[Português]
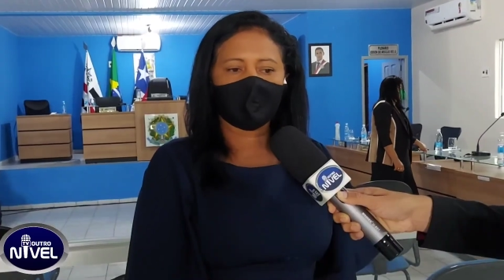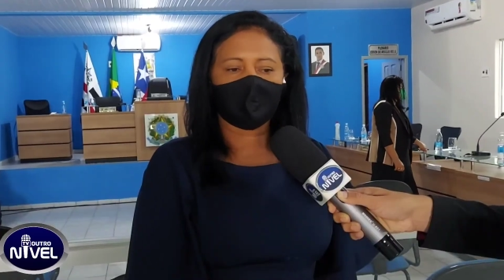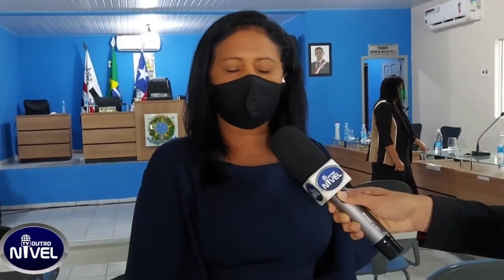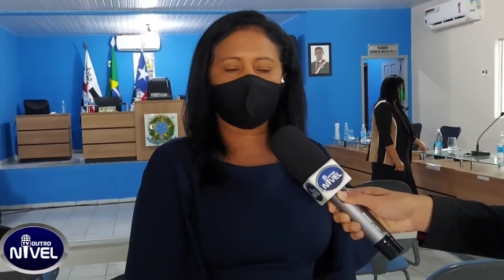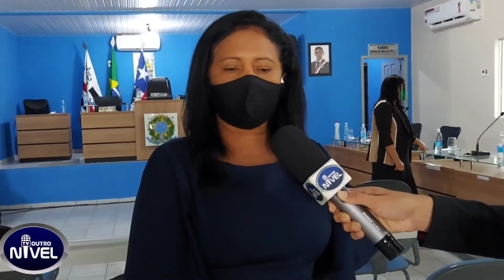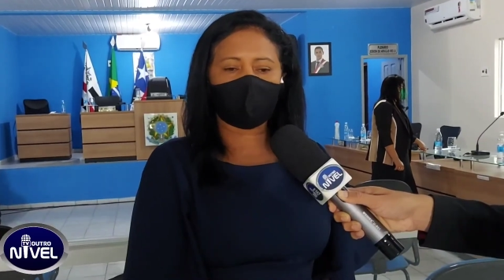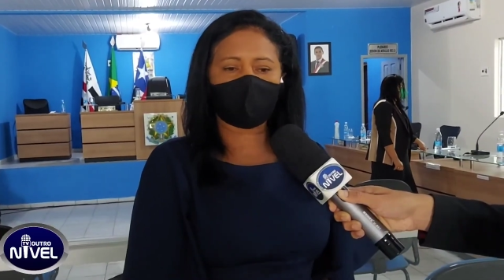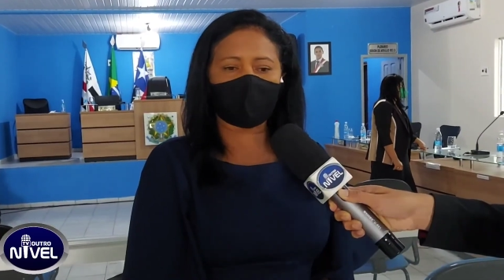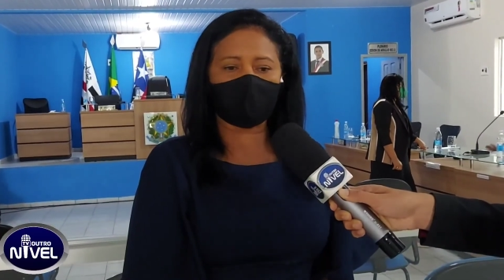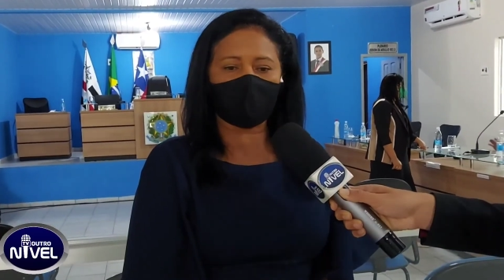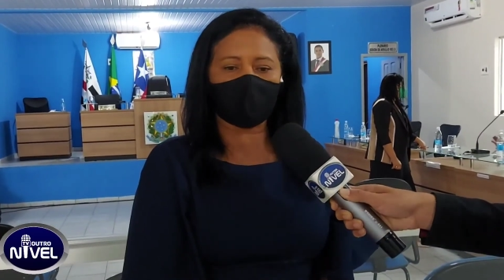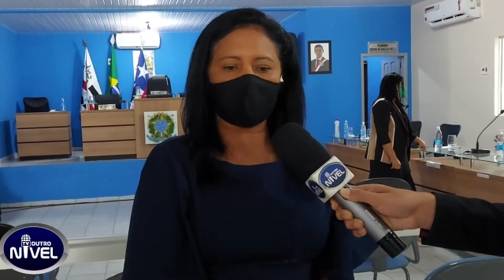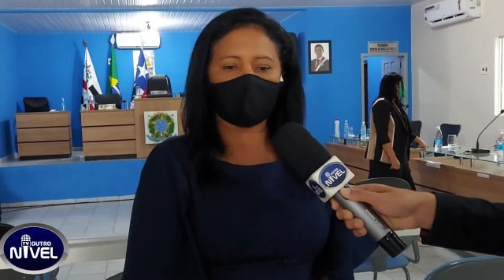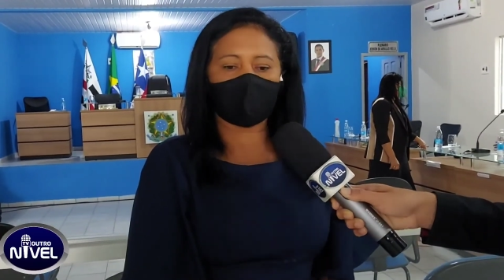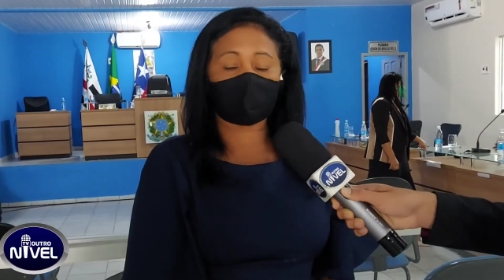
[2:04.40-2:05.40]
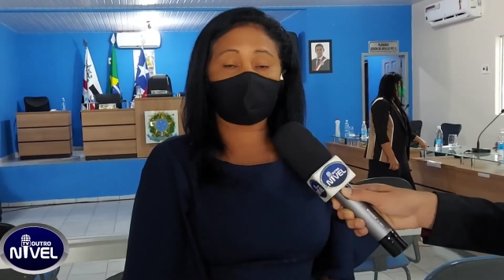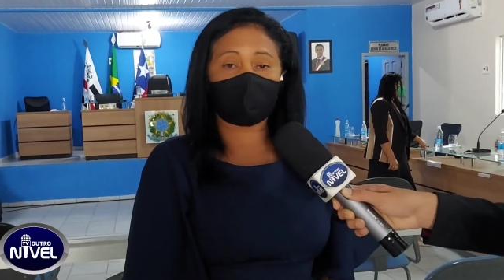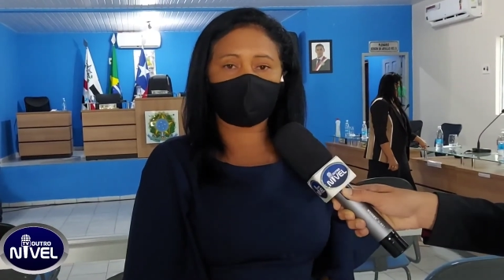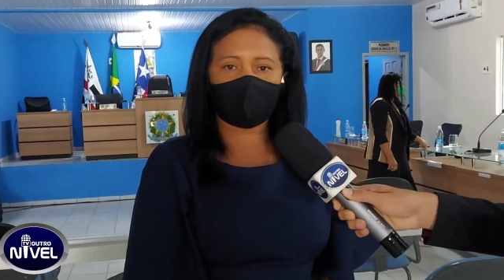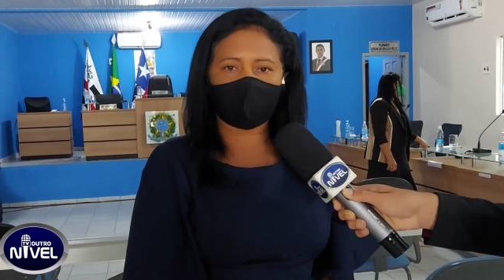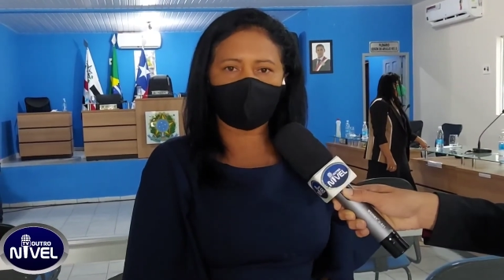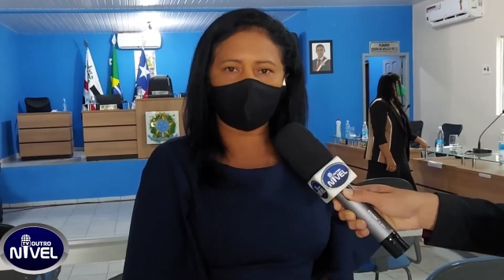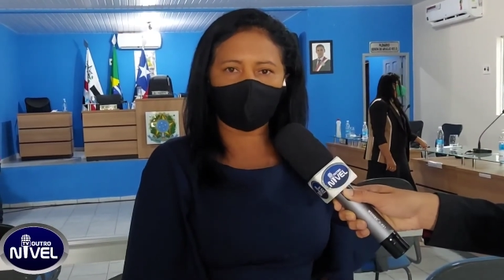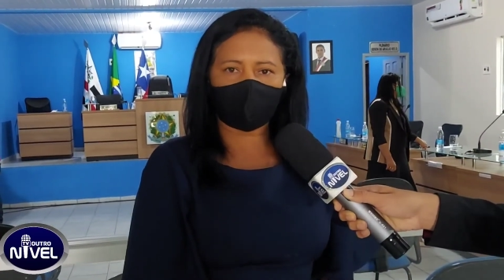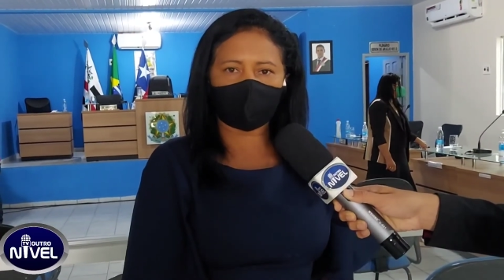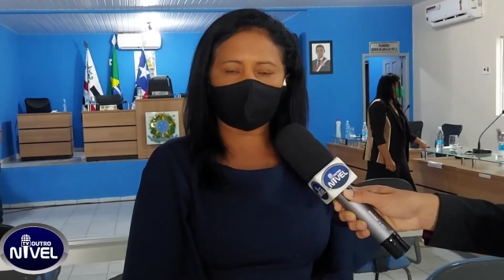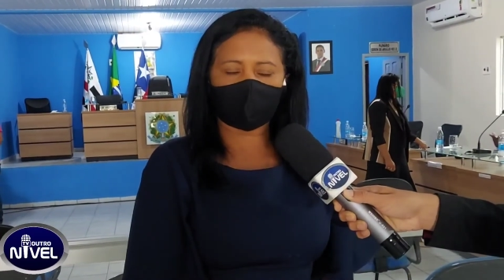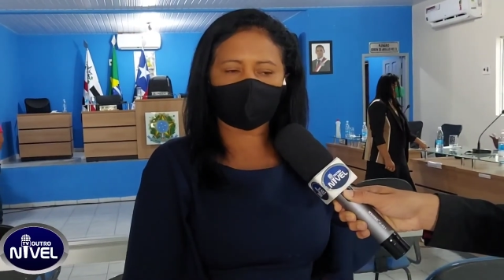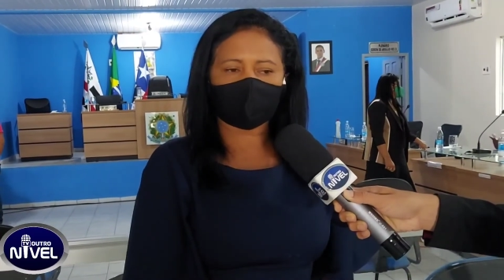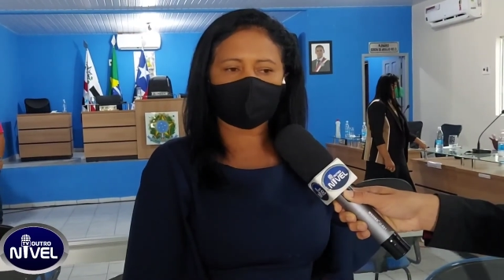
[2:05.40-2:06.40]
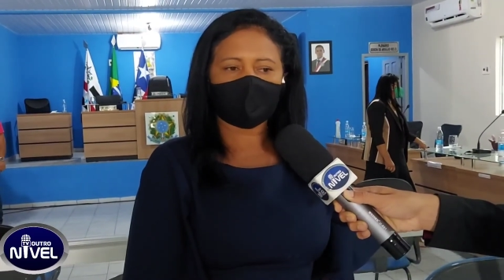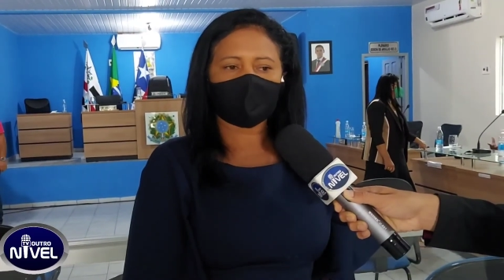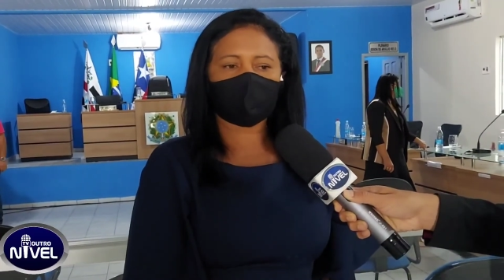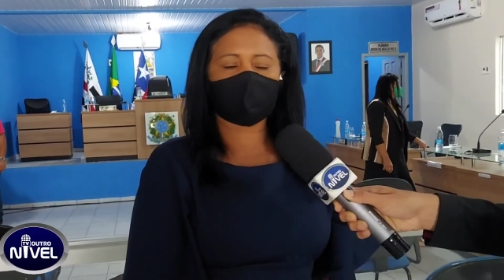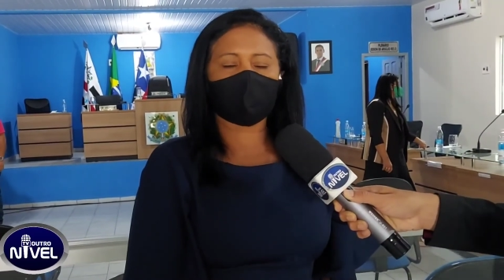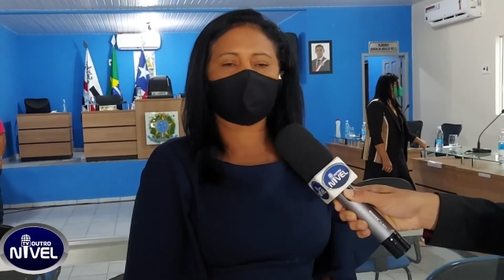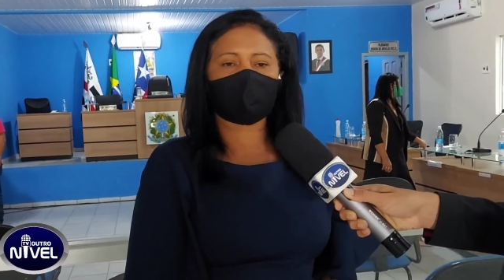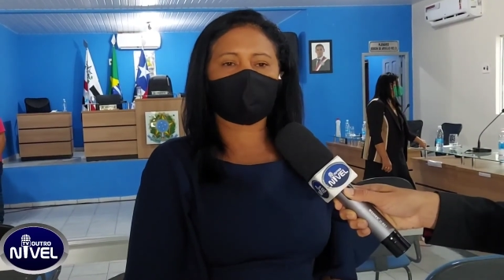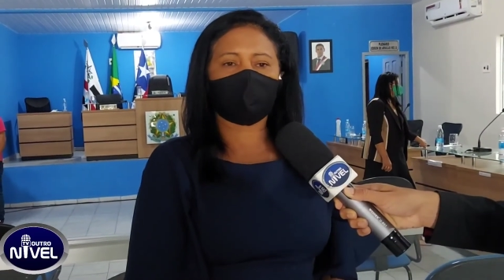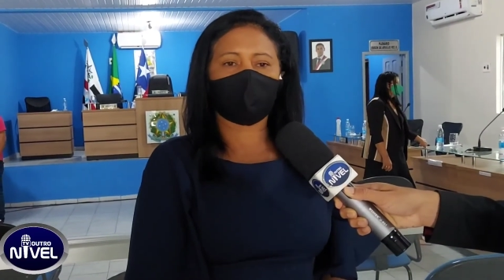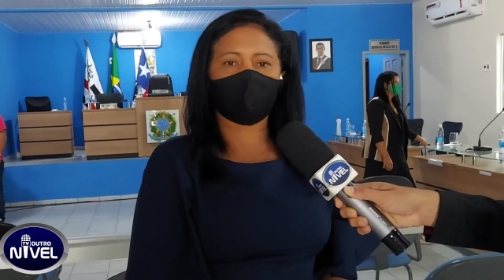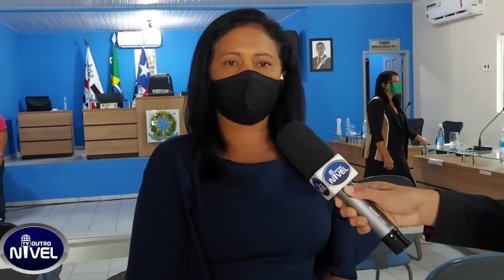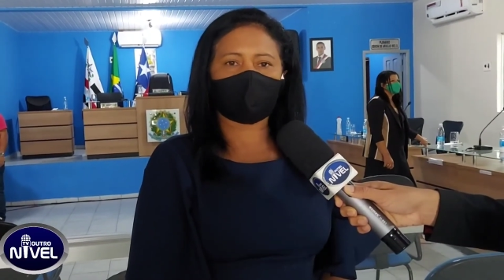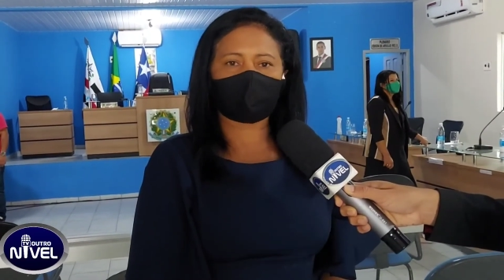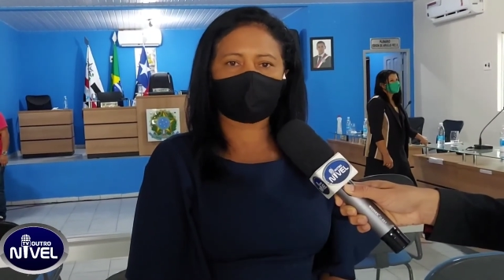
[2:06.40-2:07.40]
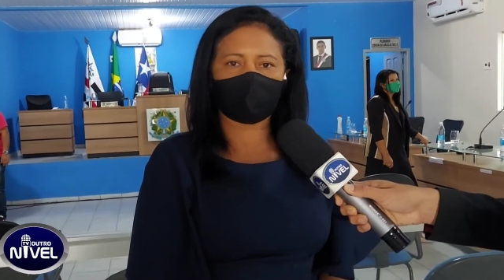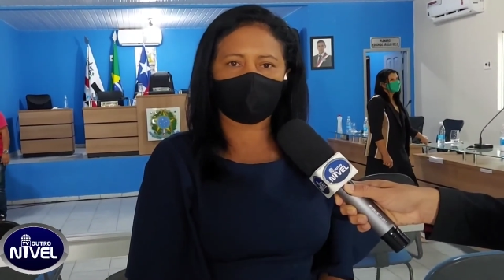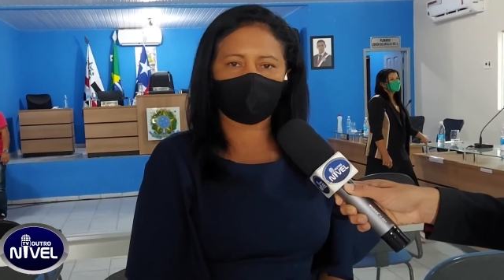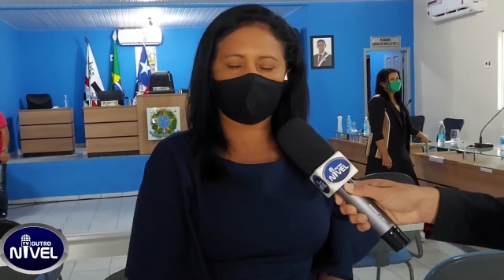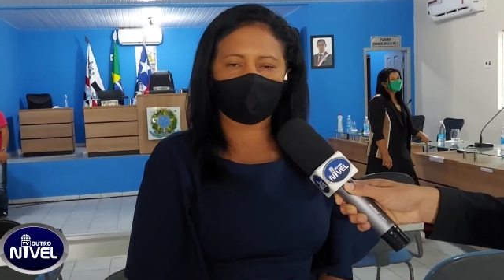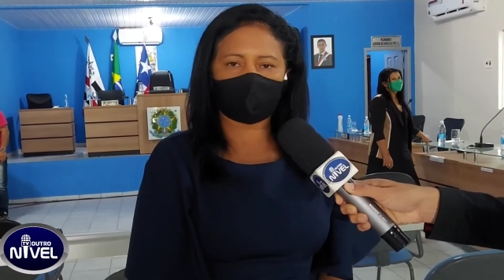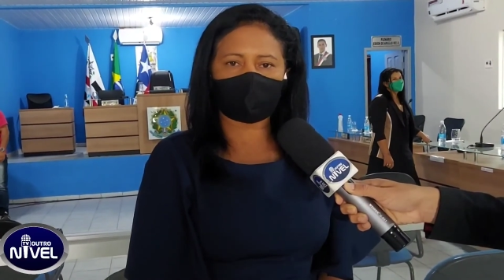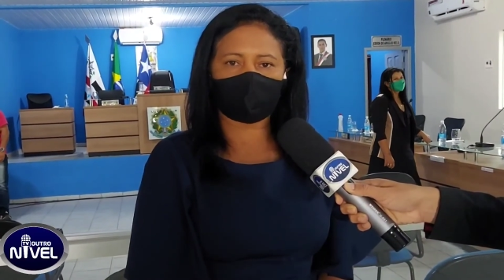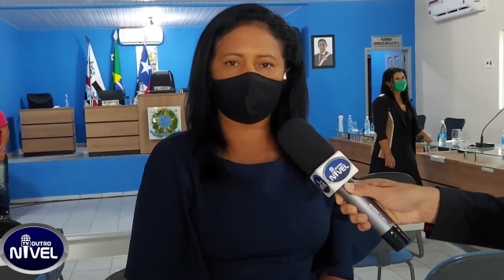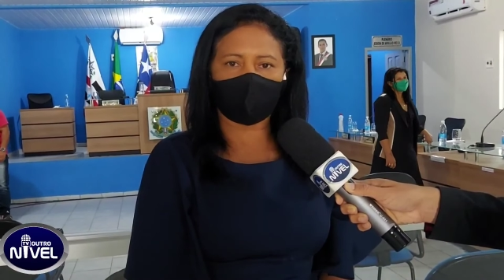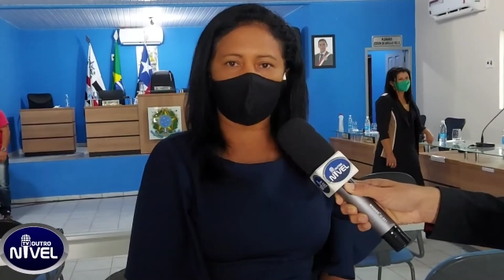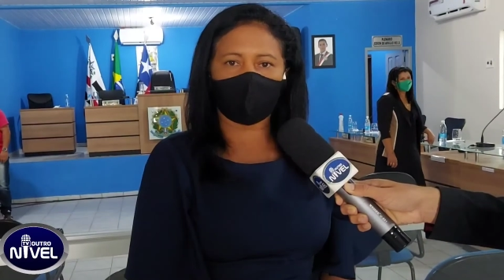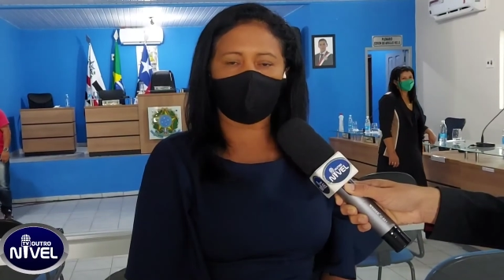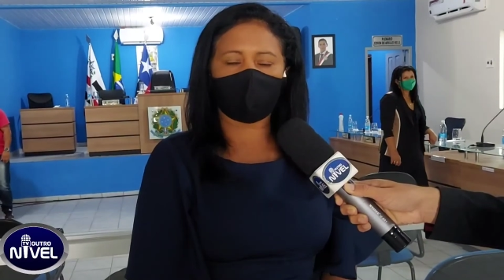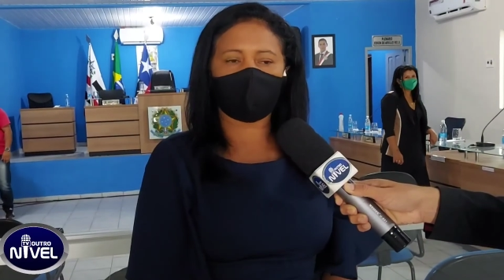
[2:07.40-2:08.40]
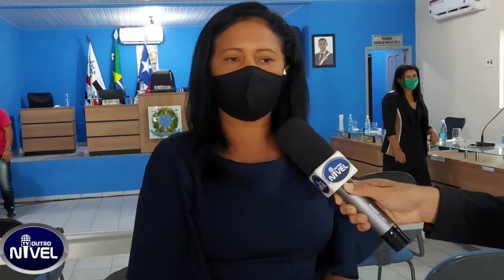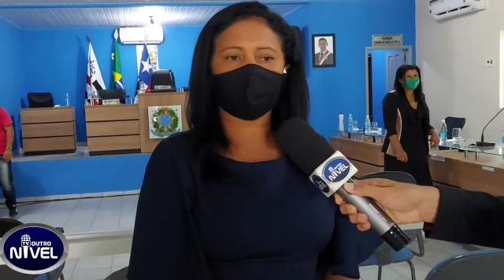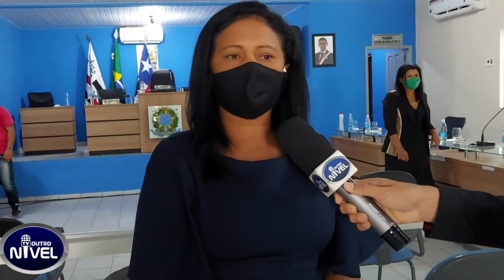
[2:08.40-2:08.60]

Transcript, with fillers: porque ajuda muito na estimulação do nosso corpo.